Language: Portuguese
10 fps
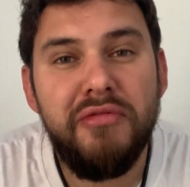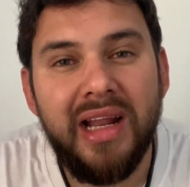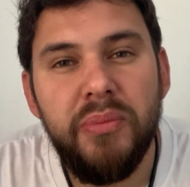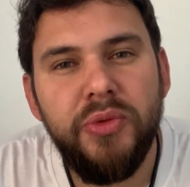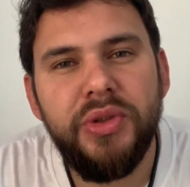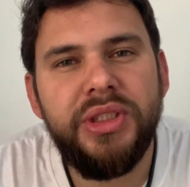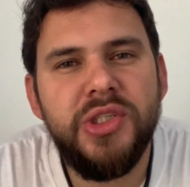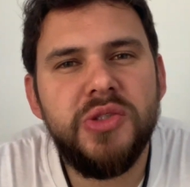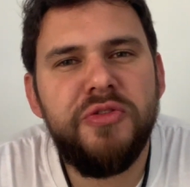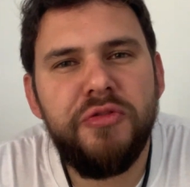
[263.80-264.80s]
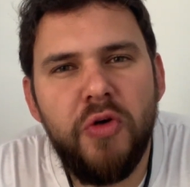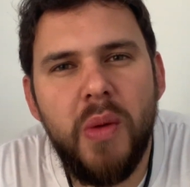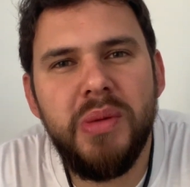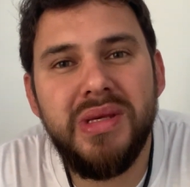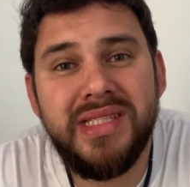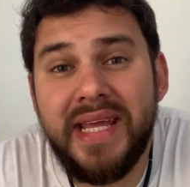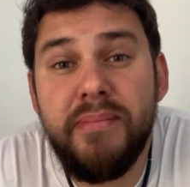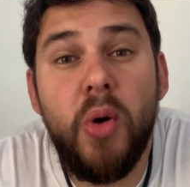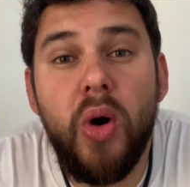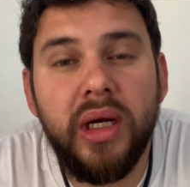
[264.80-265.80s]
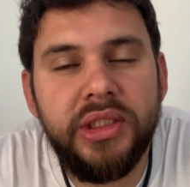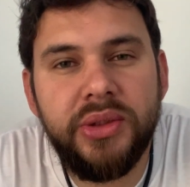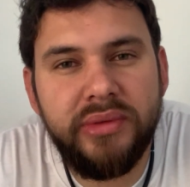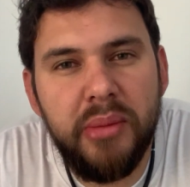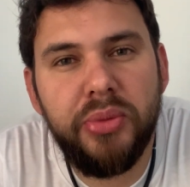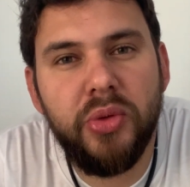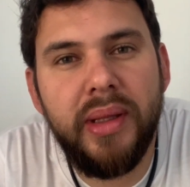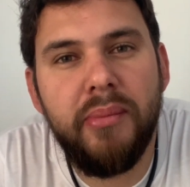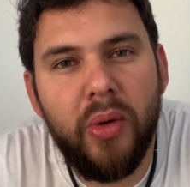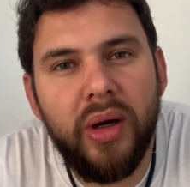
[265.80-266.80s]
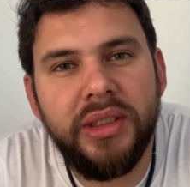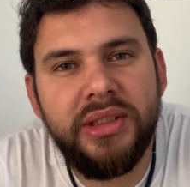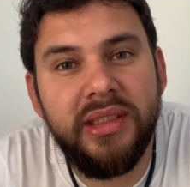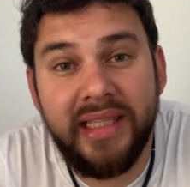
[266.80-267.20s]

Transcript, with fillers: fala muito disso, fome, miséria e morte, o tempo todo é morte.